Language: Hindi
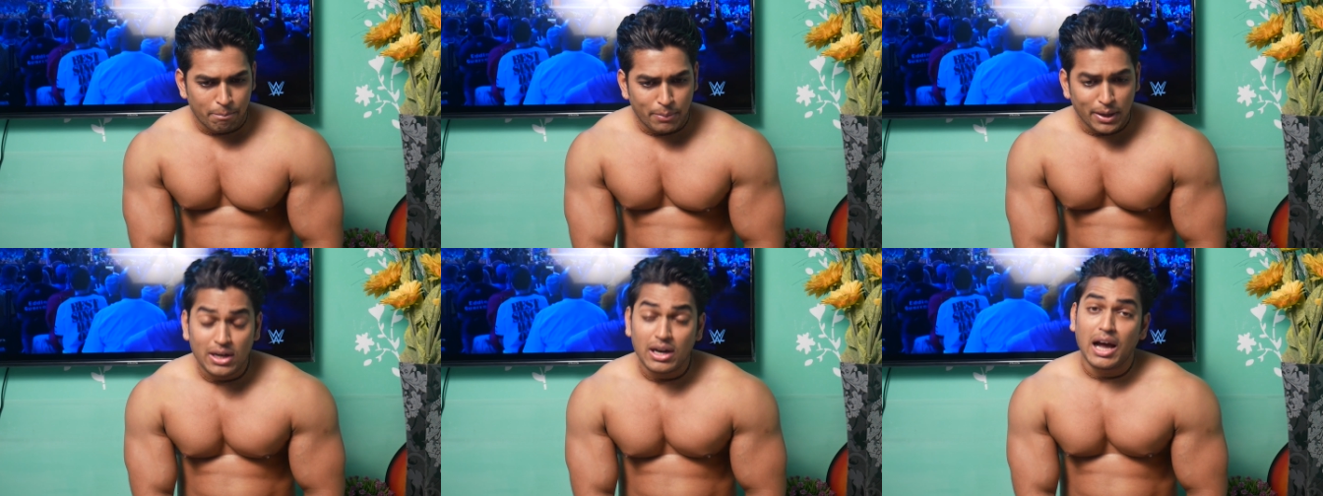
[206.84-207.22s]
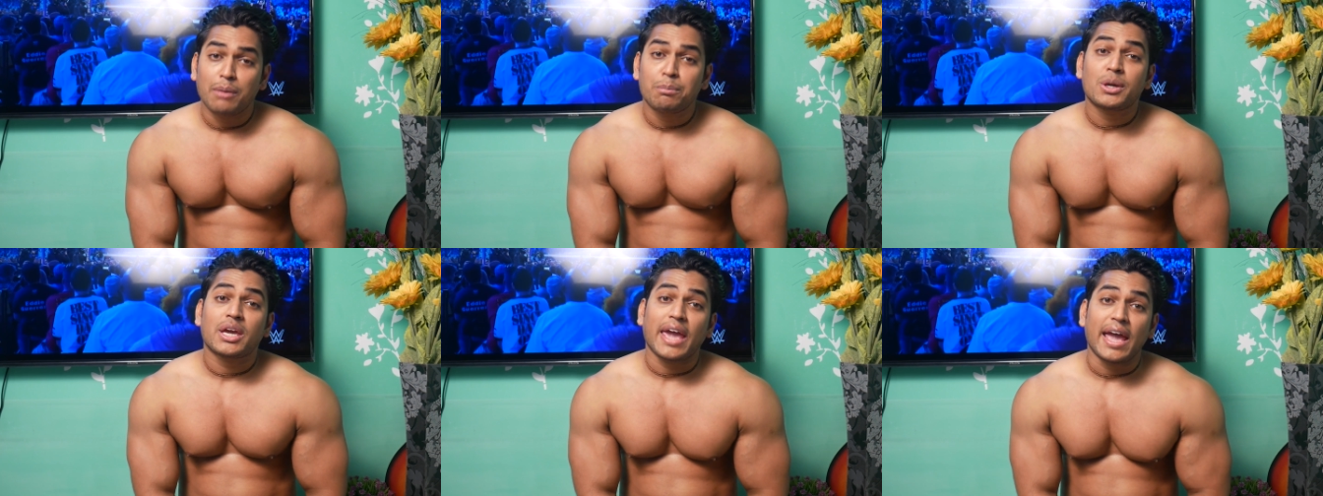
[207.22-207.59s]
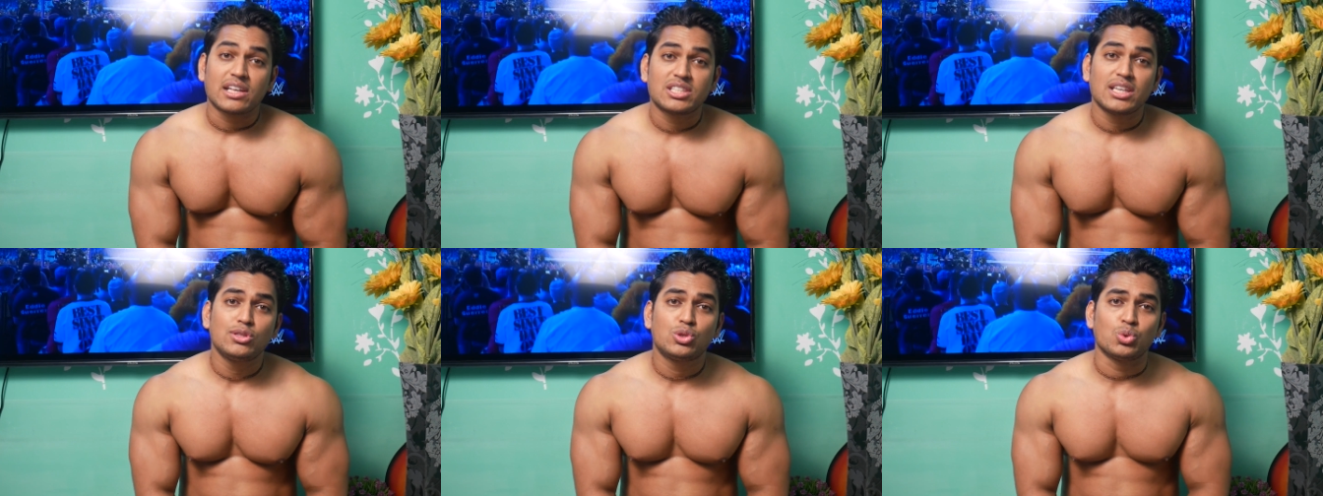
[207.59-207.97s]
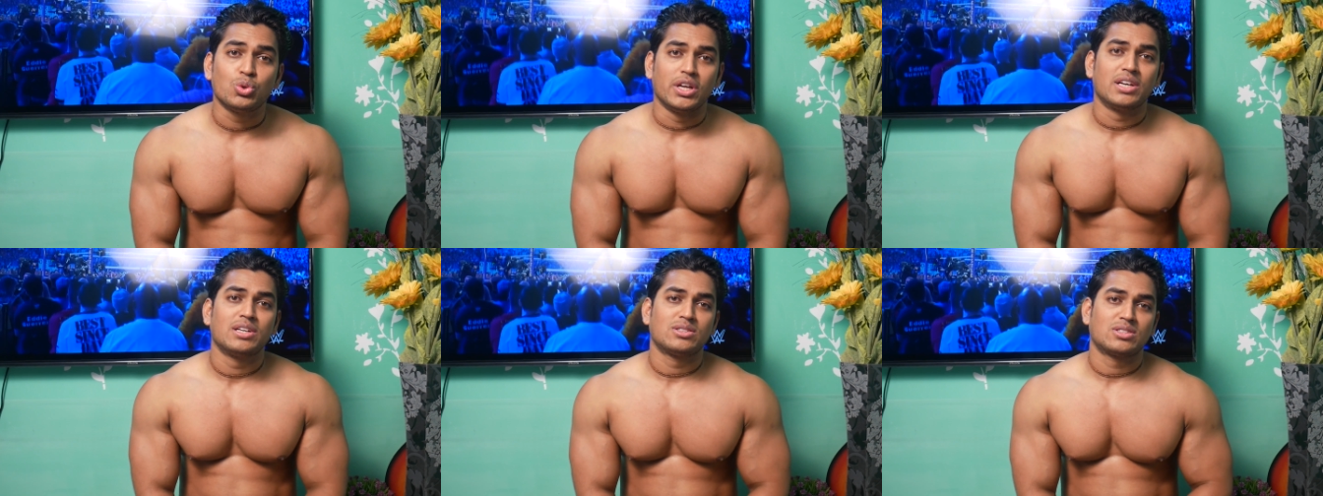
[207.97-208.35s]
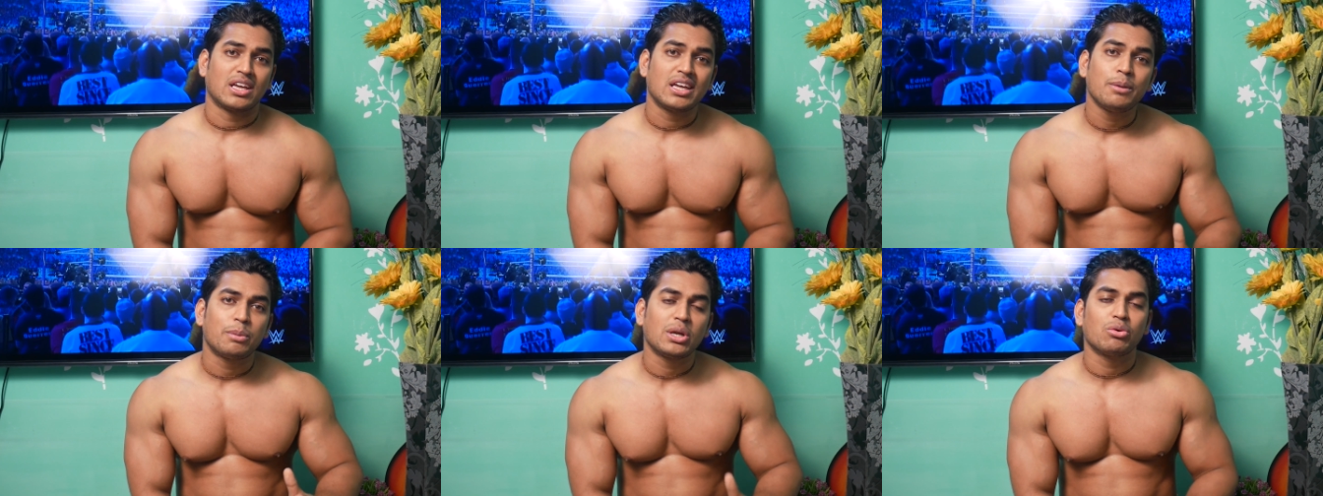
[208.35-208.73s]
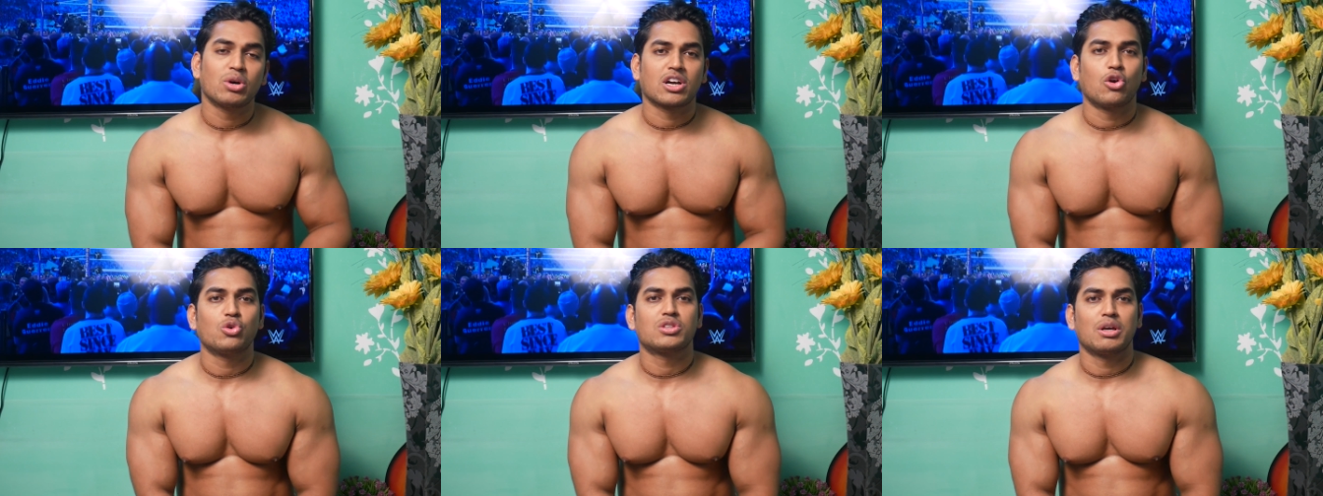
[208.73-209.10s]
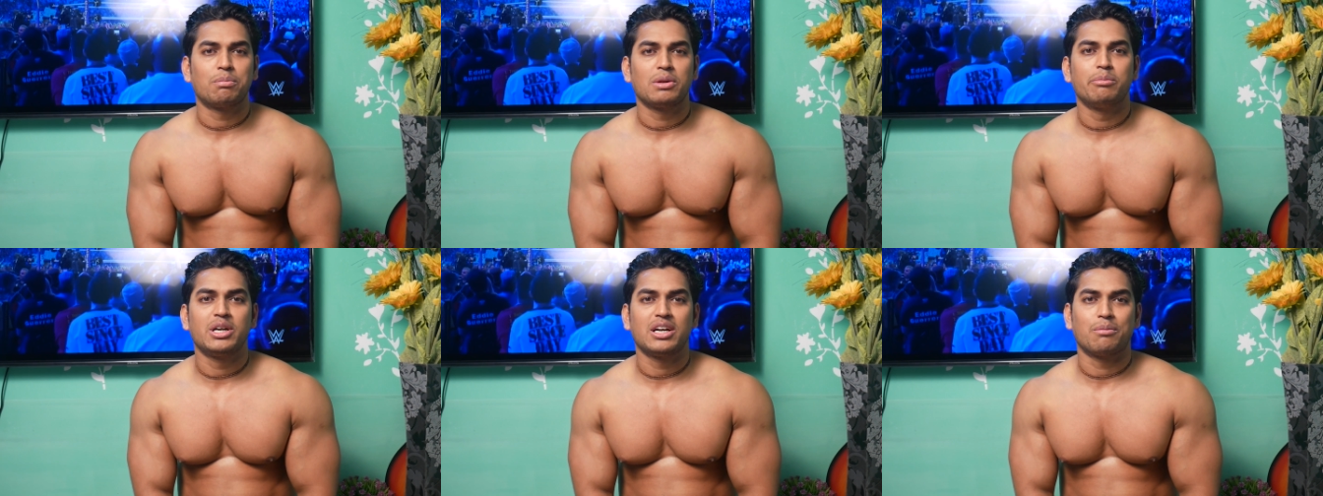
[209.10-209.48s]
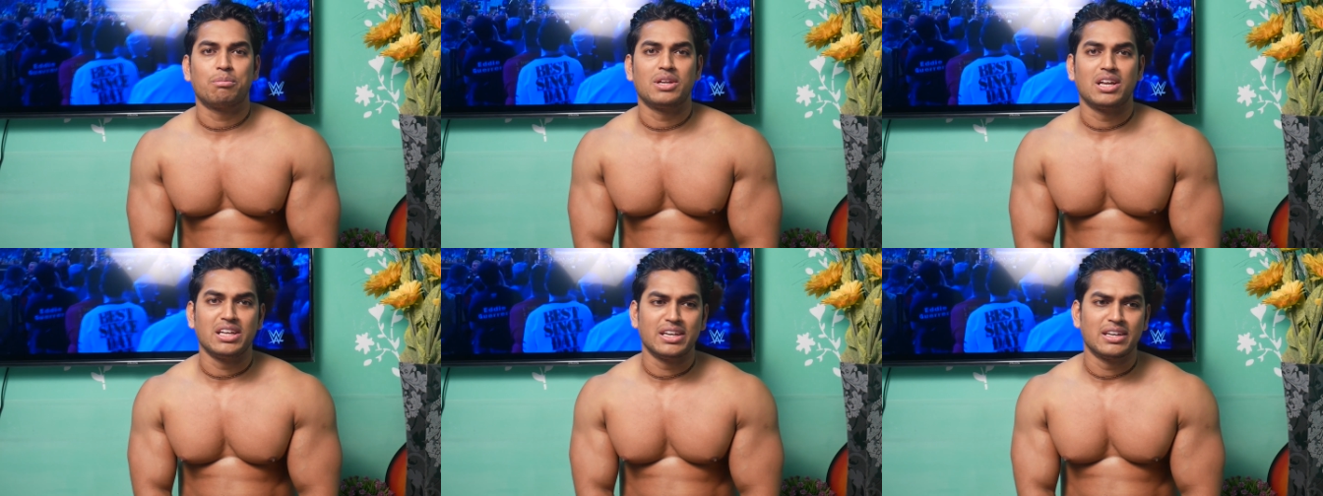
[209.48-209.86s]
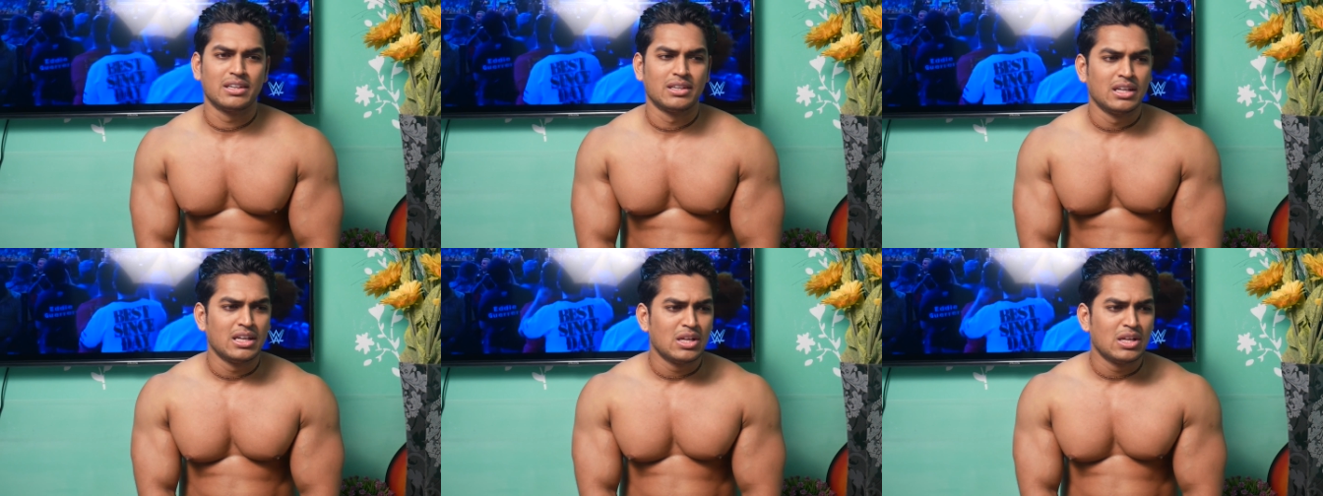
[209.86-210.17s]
पर आप कैसे चुने सही प्री वर्कआउट सप्लीमेंट अपने लिए